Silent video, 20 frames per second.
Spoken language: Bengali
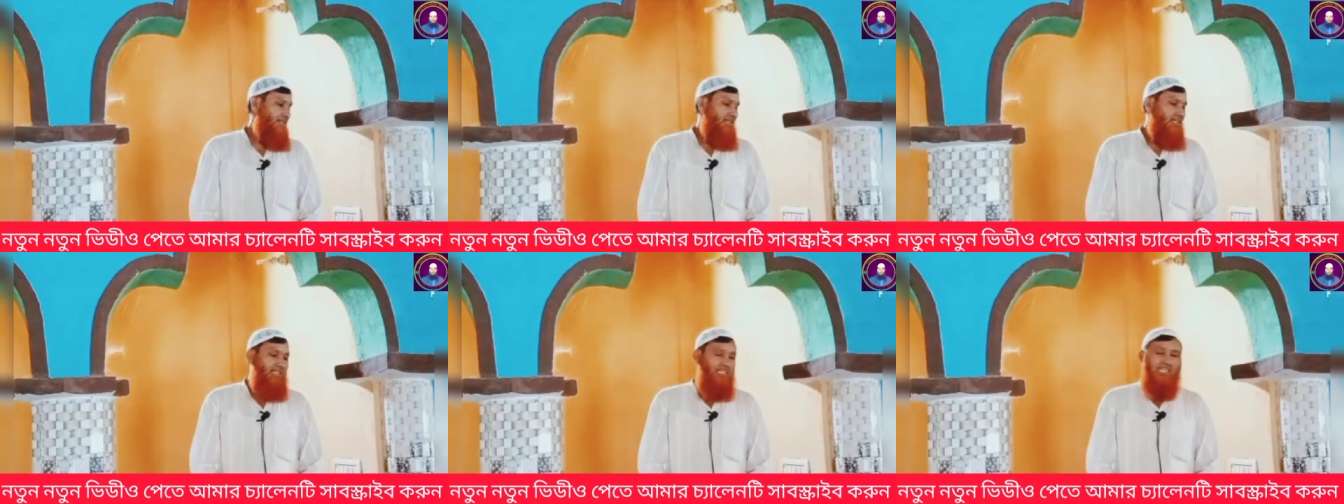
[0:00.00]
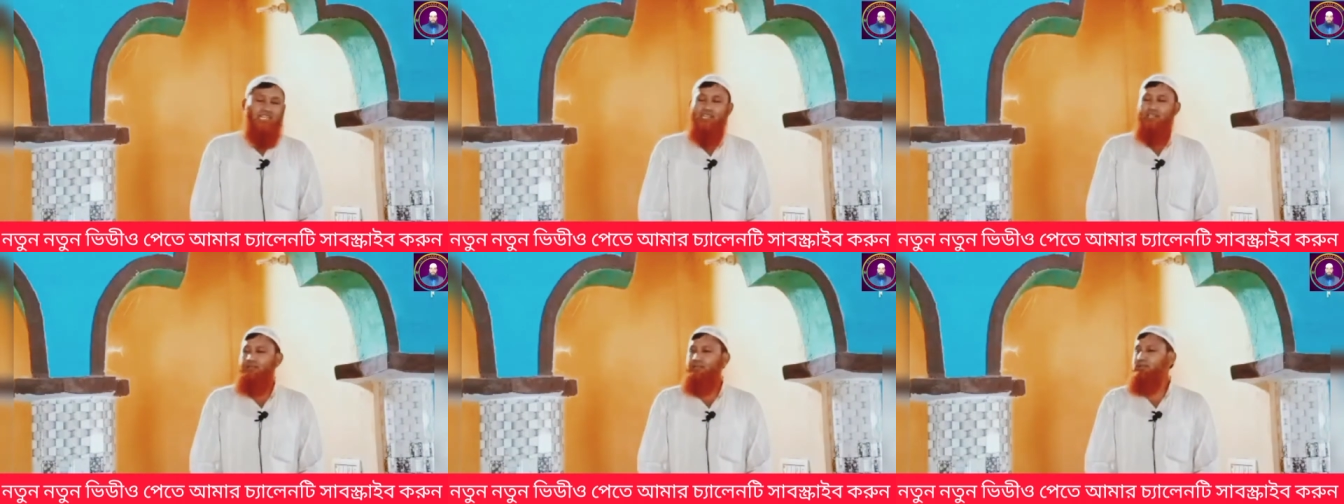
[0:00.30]

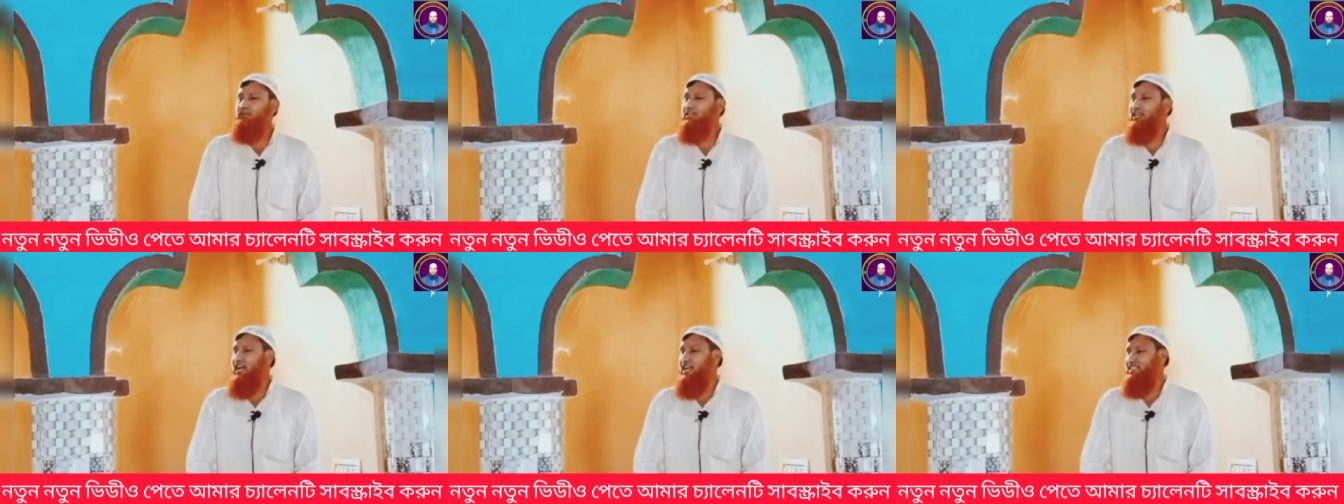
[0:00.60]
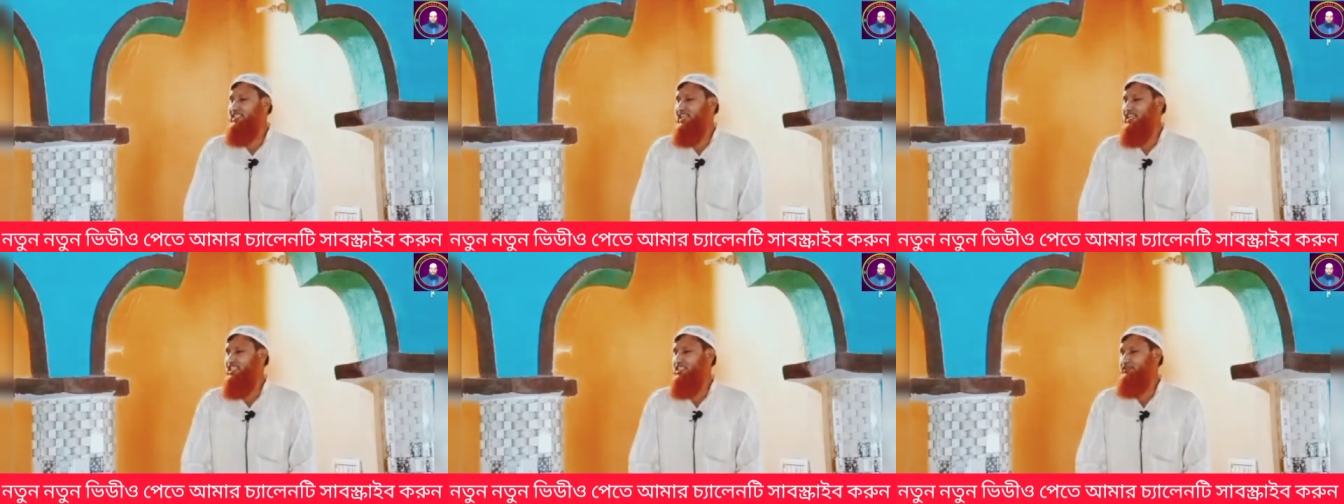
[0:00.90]
এগুলো কোনো
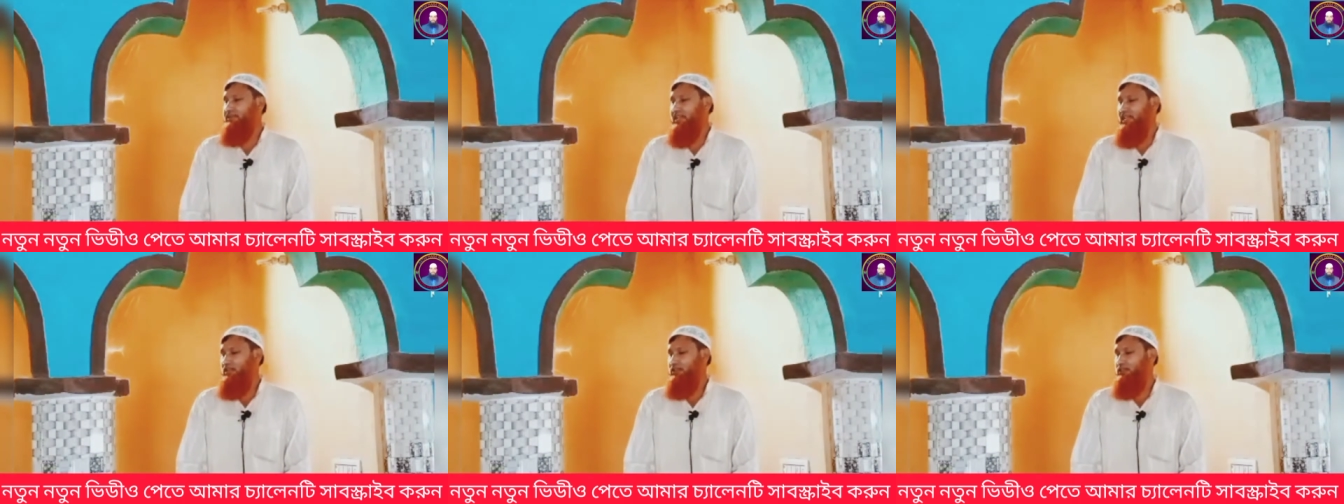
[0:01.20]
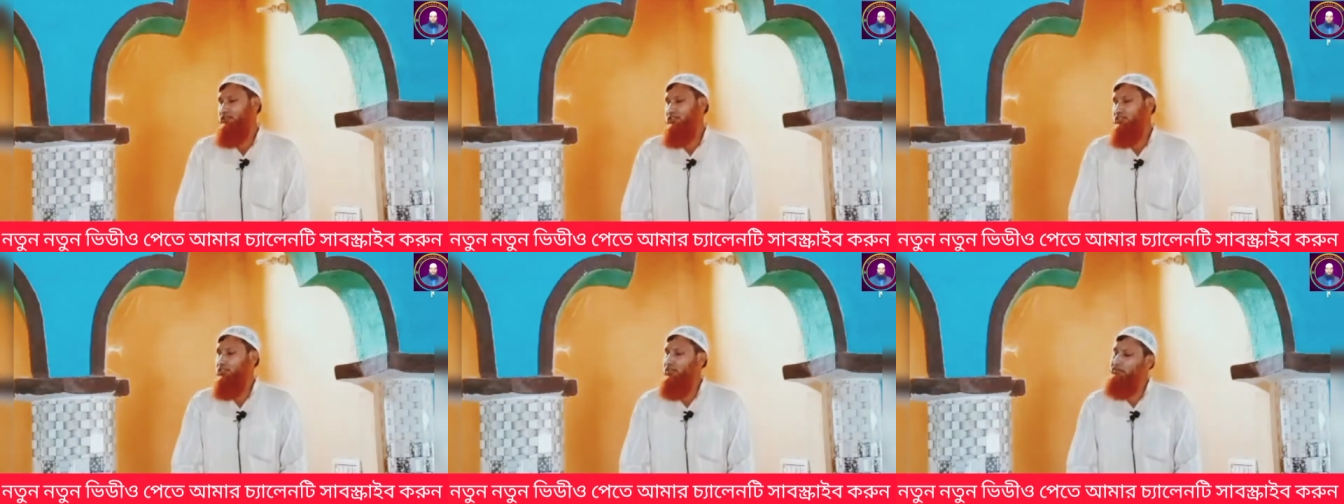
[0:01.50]
কাজে আসবে না
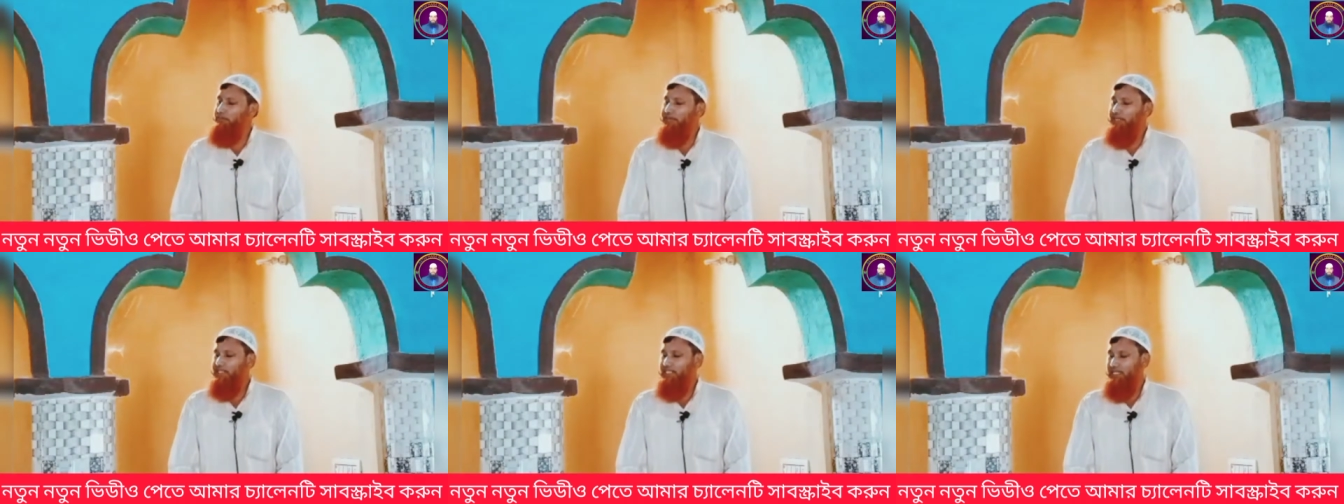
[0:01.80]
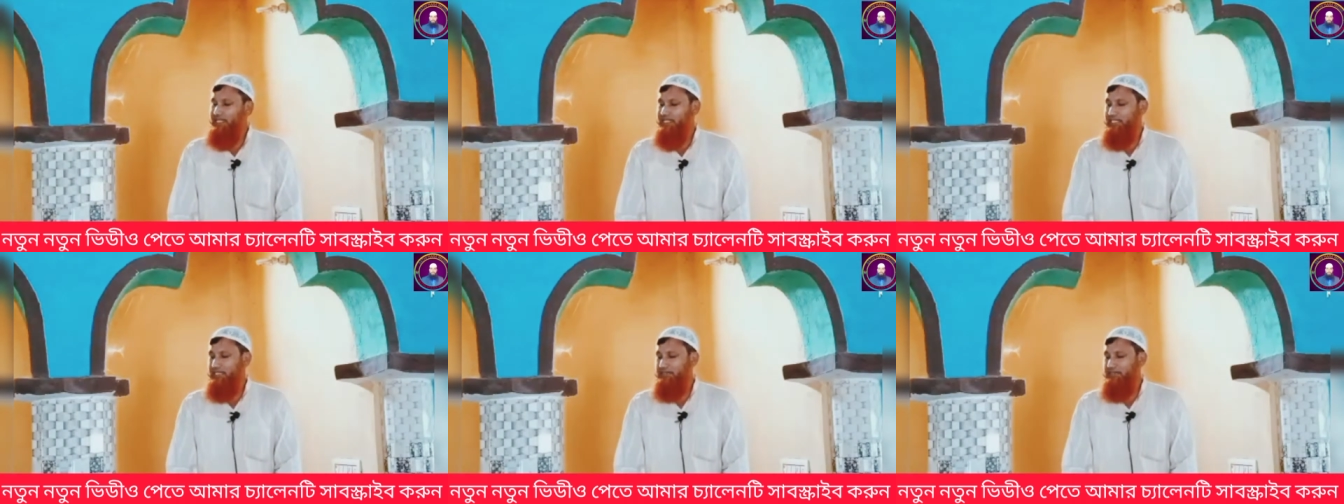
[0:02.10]
সব বেরোতে হয়ে